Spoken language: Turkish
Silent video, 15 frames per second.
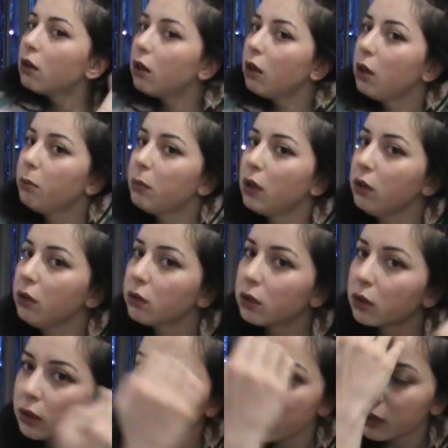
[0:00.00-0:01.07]
Ama
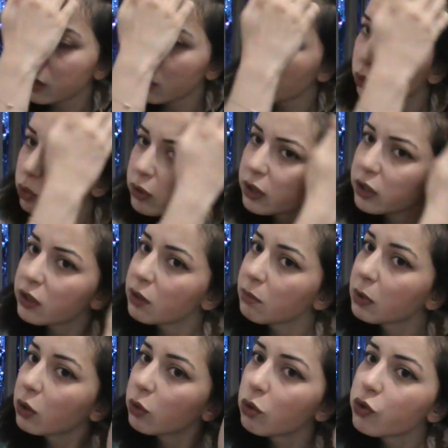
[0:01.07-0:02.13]
e, keşke
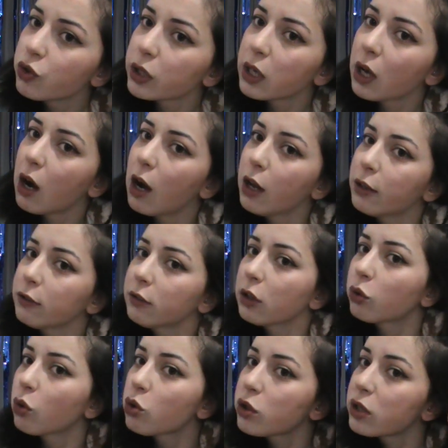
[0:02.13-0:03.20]
düzleştirmeden önceki halini de
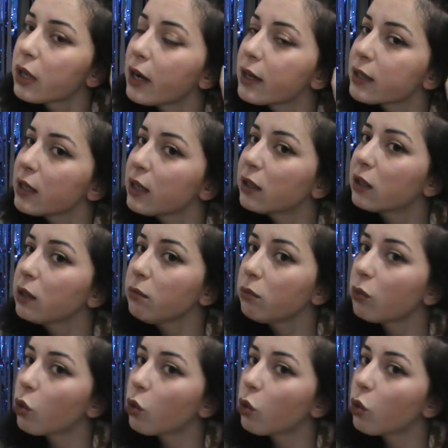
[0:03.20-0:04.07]
gösterseydim o